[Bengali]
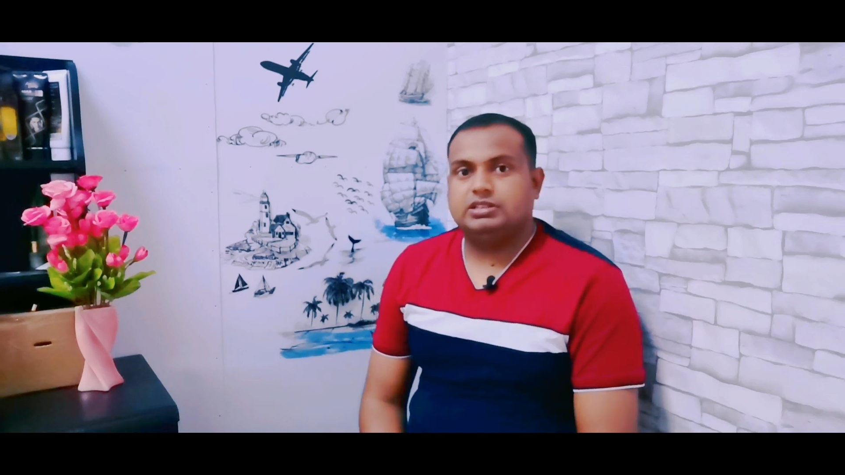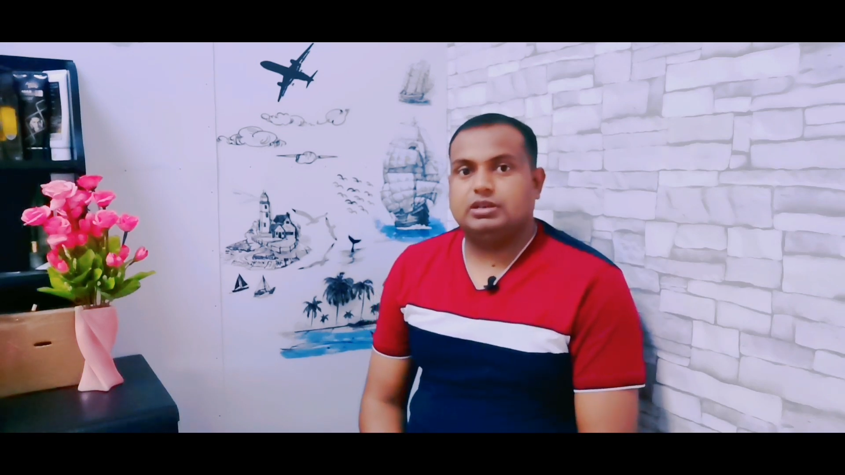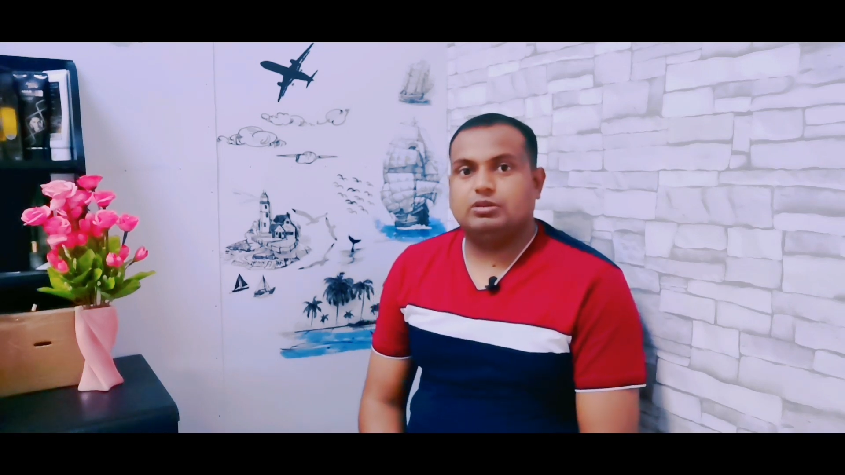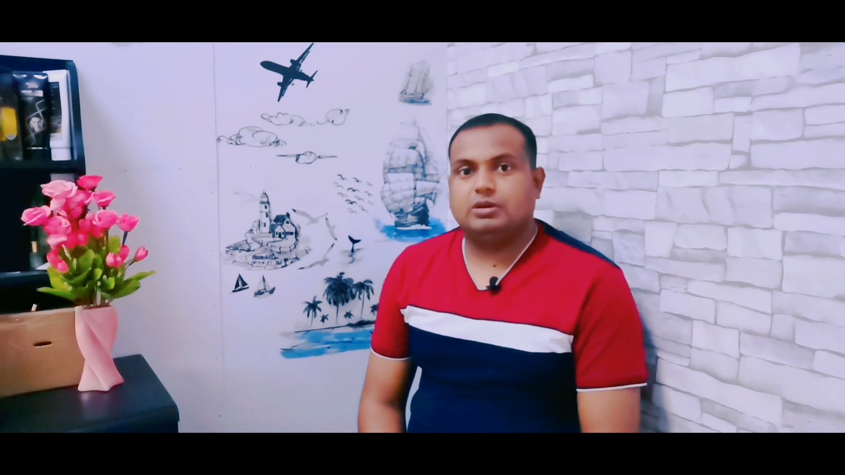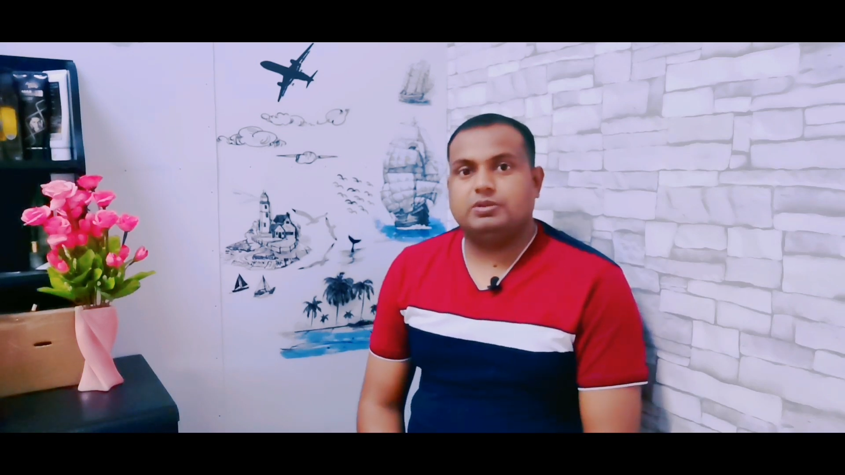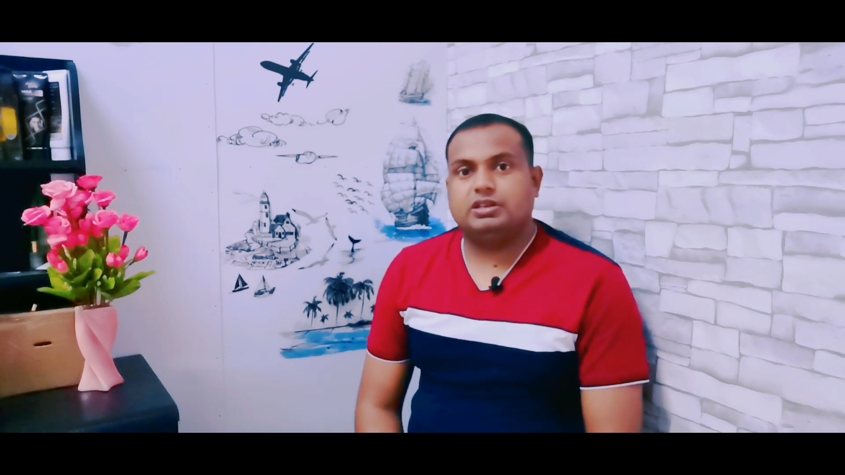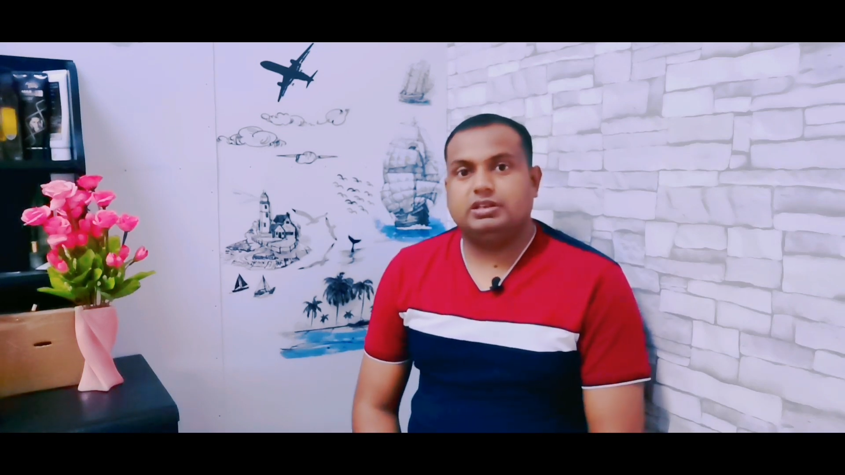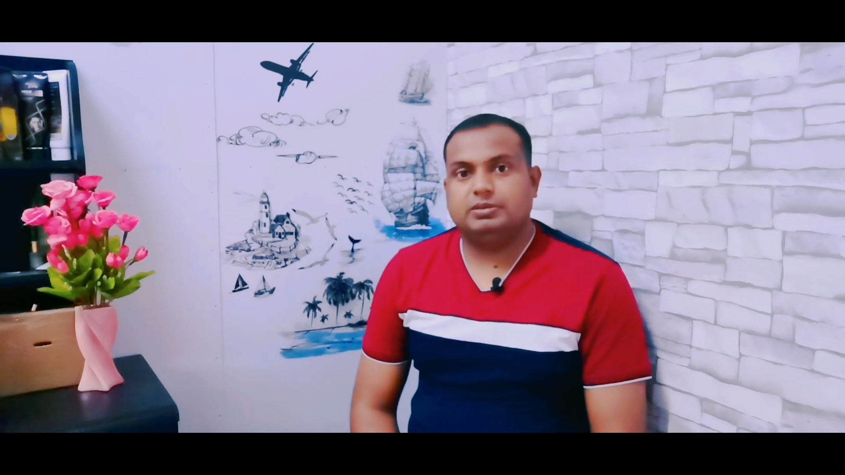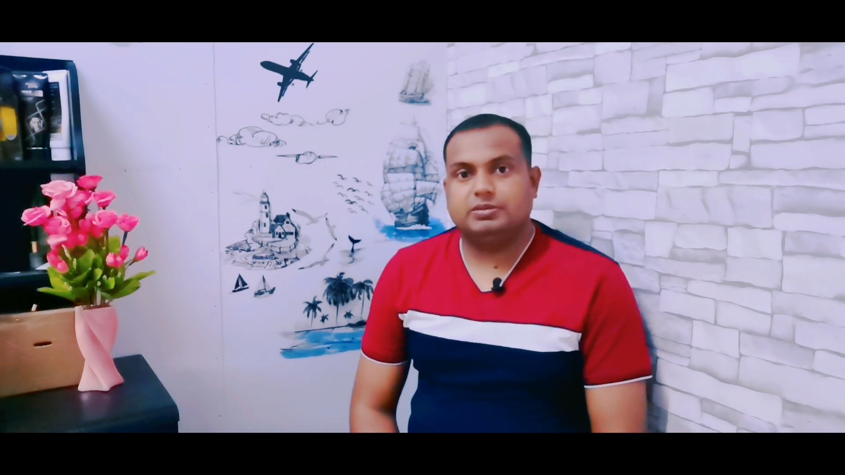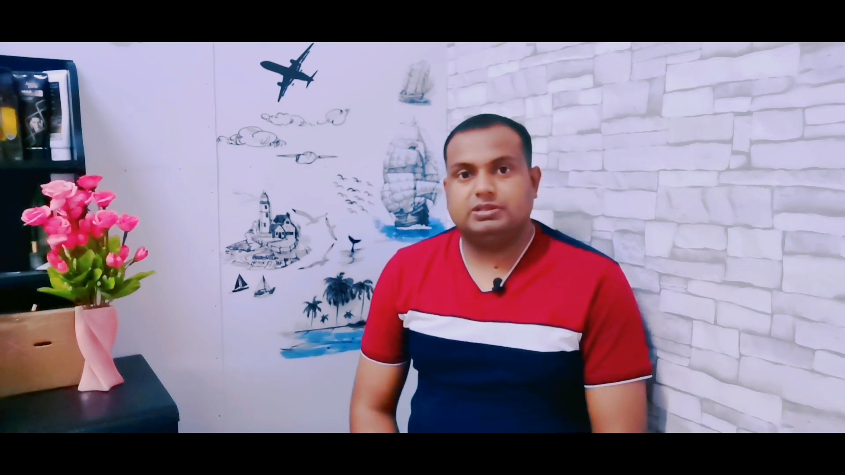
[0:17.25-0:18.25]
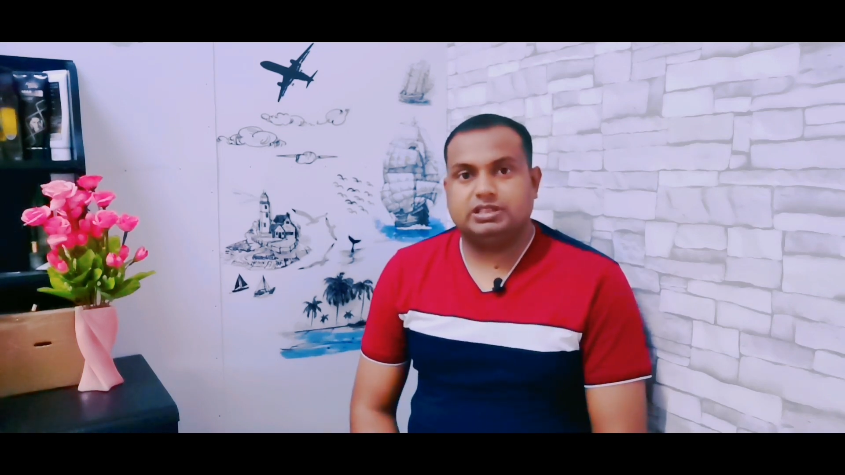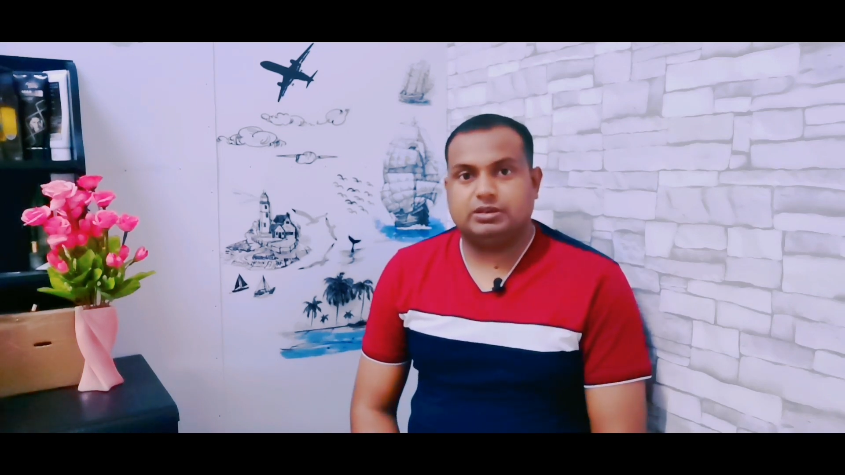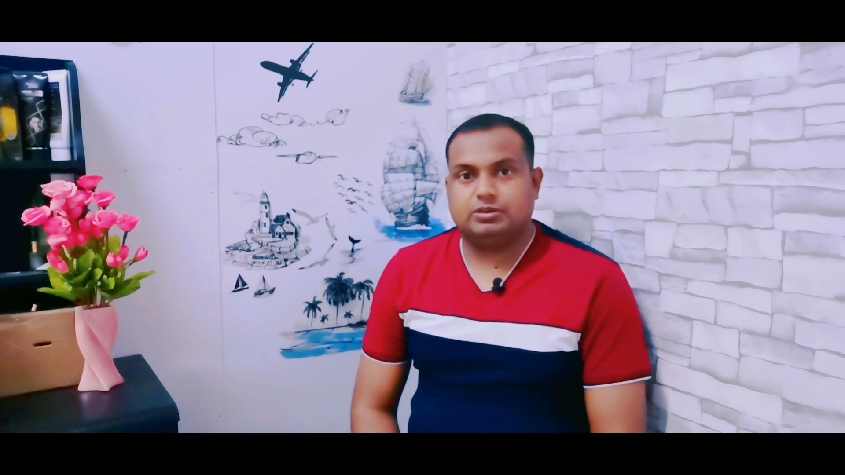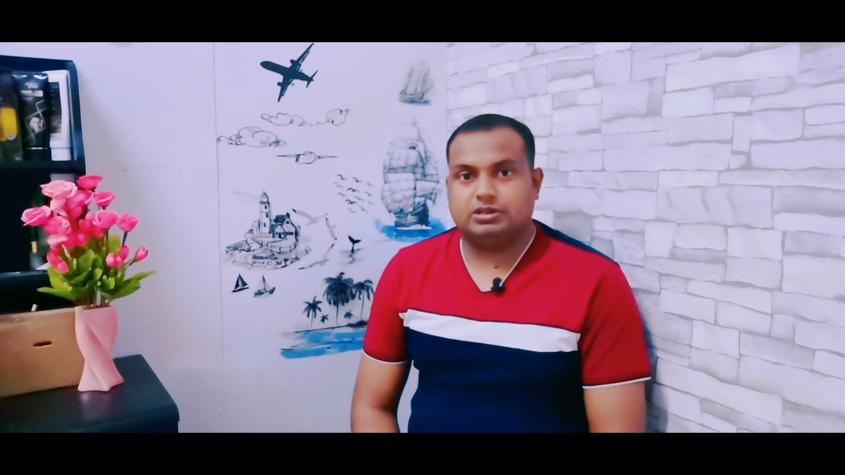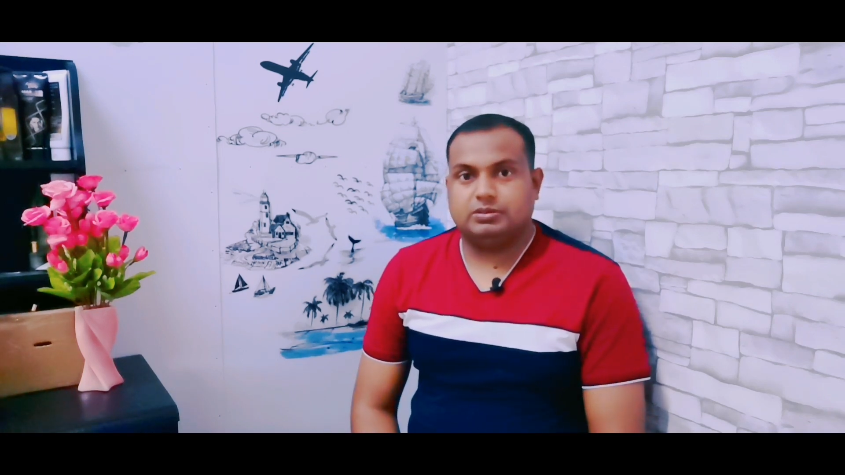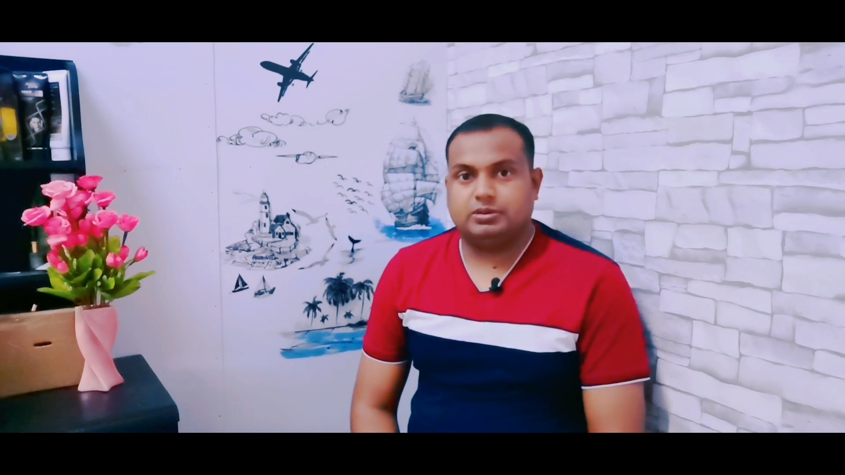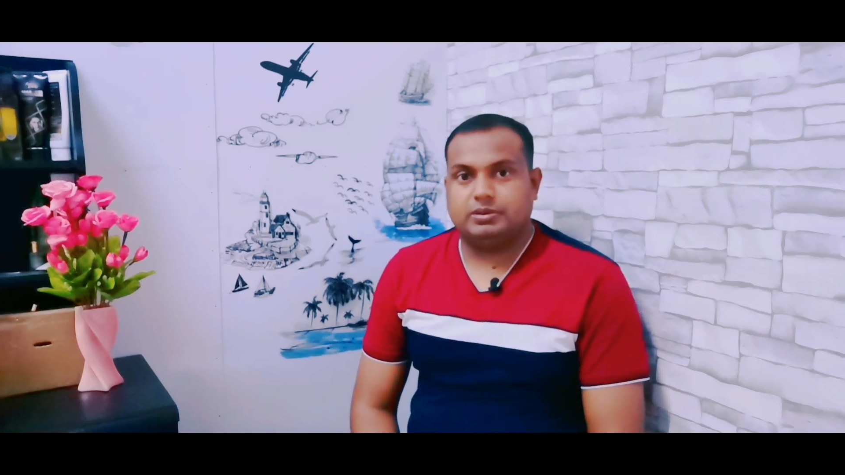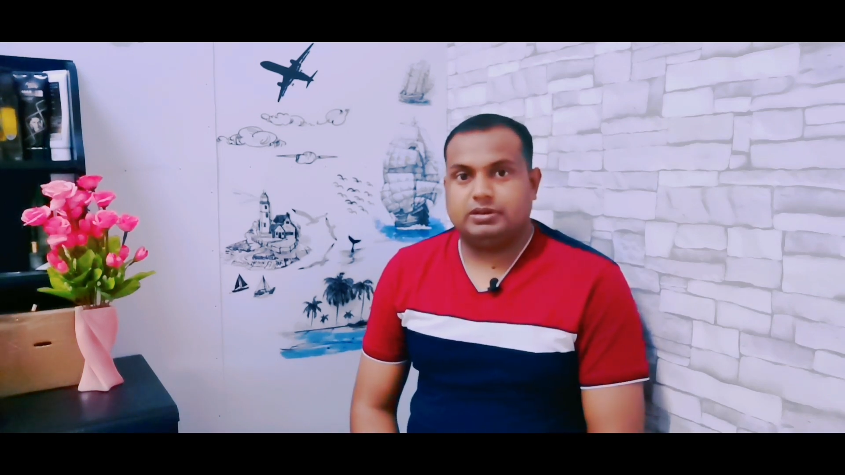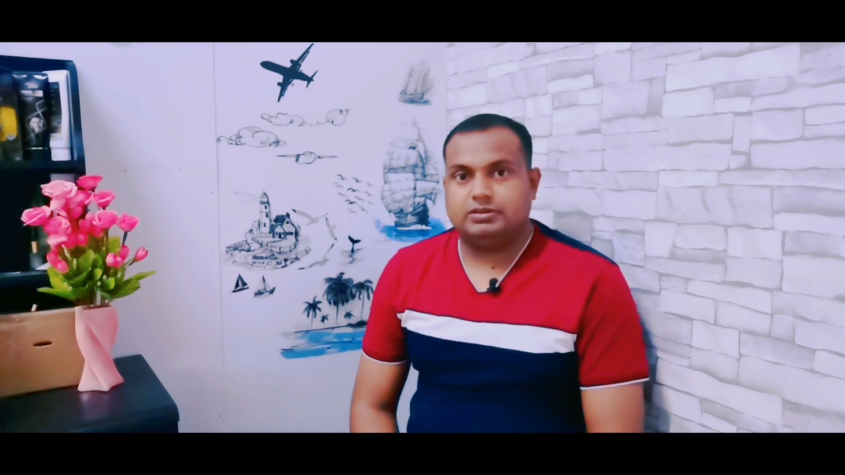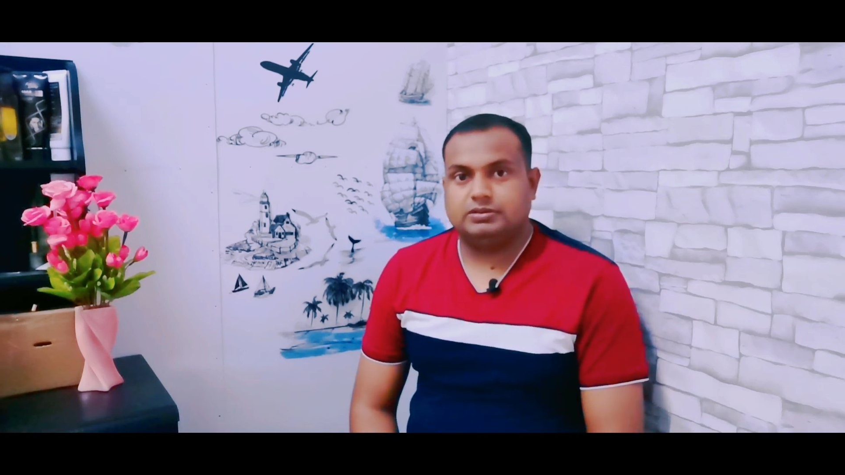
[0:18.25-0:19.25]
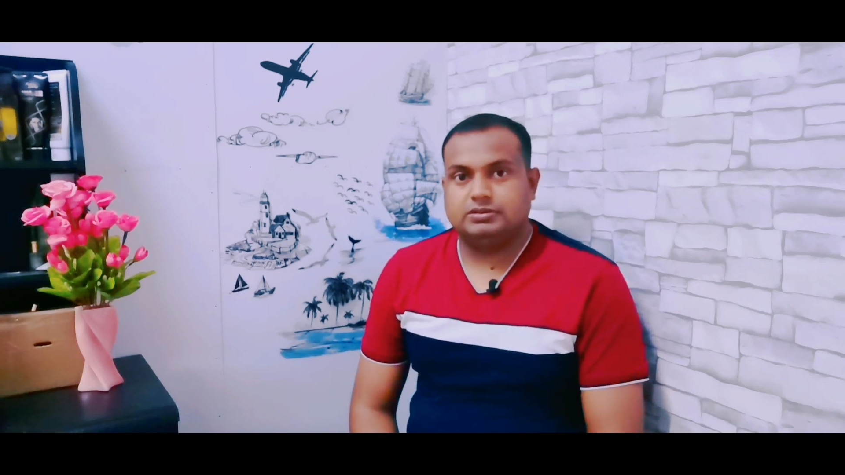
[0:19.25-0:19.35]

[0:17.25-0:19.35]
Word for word: সেগুলো আপনি কিভাবে চেক করতে পারবেন